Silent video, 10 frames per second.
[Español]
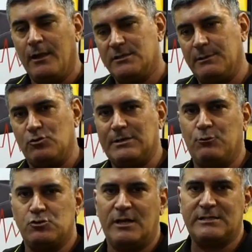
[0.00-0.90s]
Si
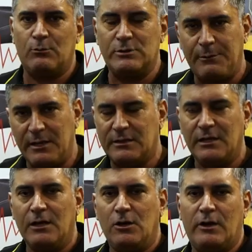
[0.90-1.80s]
pulsamos una segunda vez,
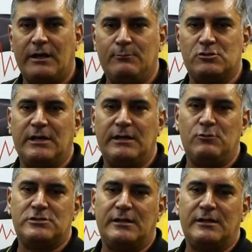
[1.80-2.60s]
lo que haremos haremos